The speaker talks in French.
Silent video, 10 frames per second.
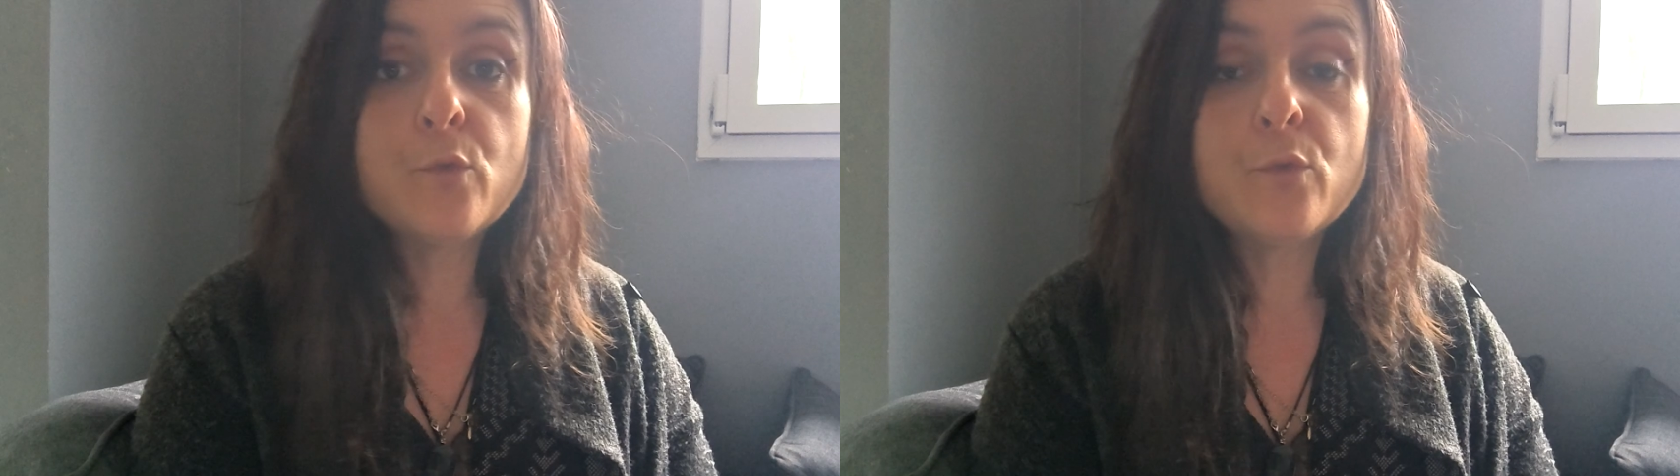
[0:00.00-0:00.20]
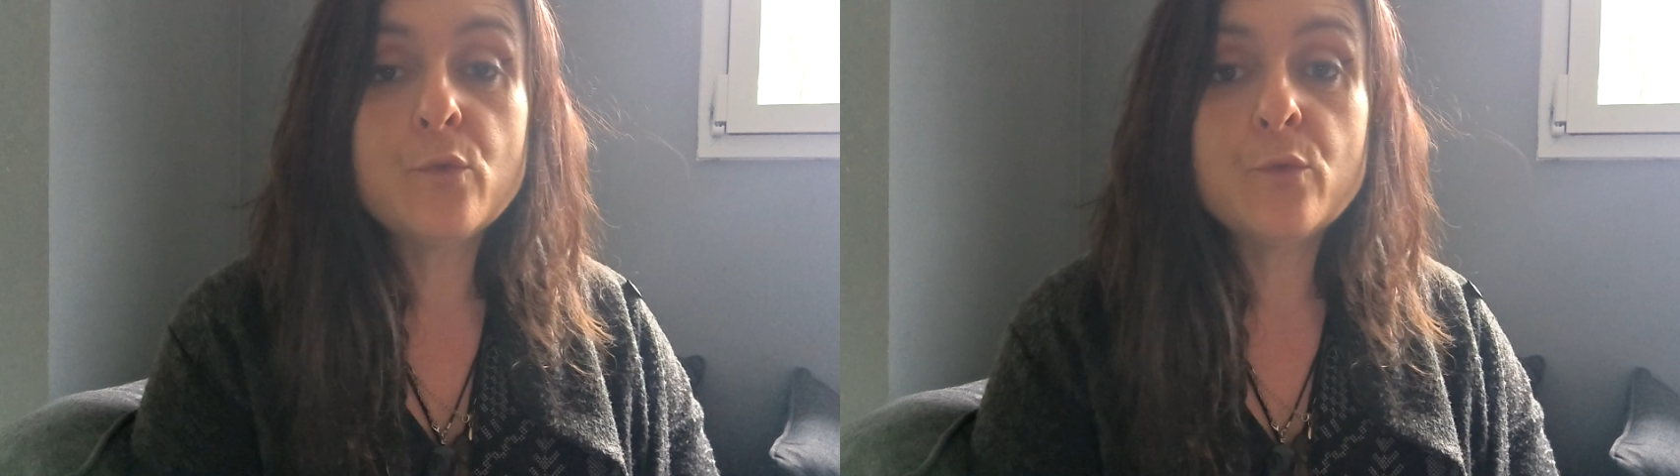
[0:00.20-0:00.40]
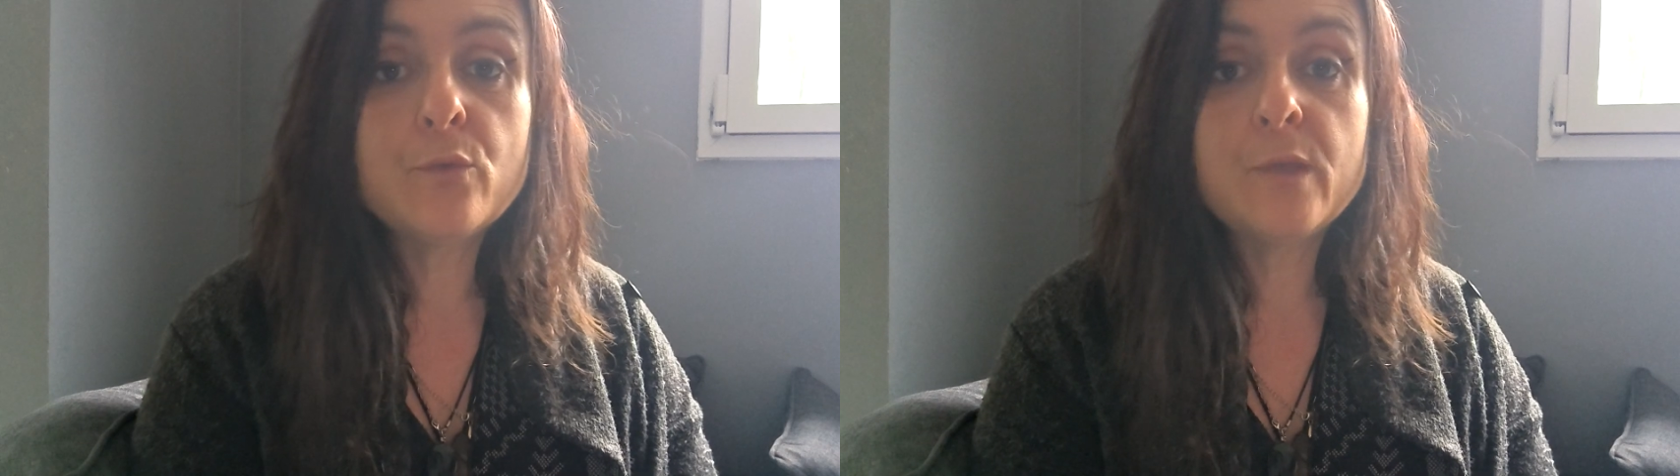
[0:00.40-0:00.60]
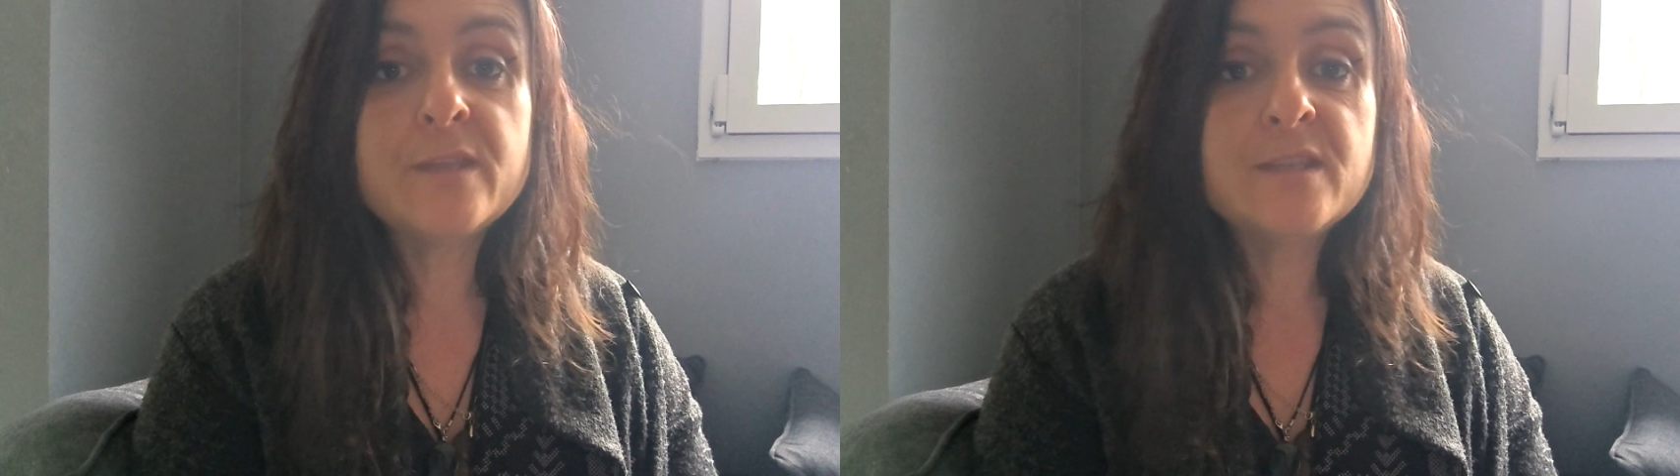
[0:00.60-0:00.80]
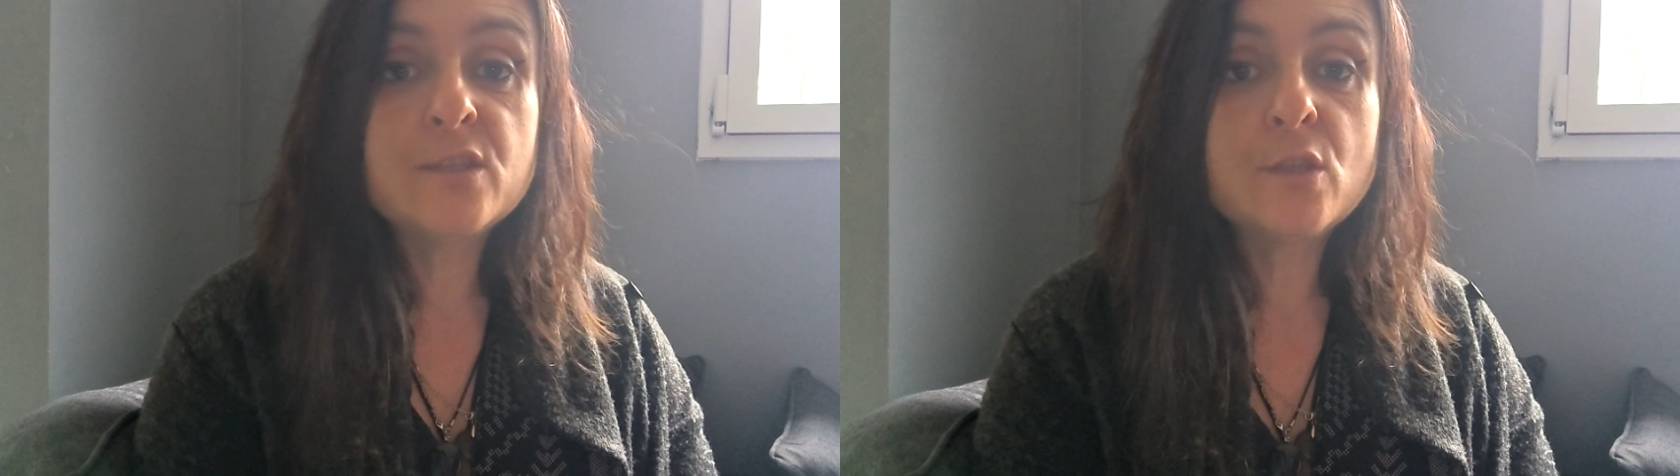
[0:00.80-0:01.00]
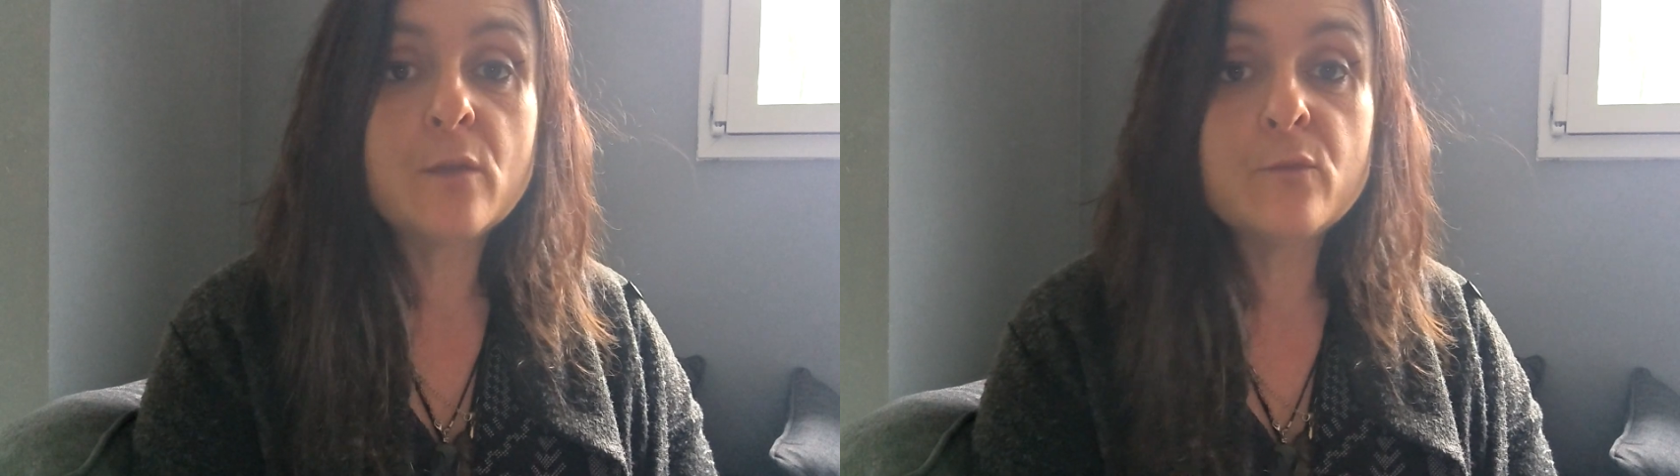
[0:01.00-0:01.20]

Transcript: euh, et TikTok,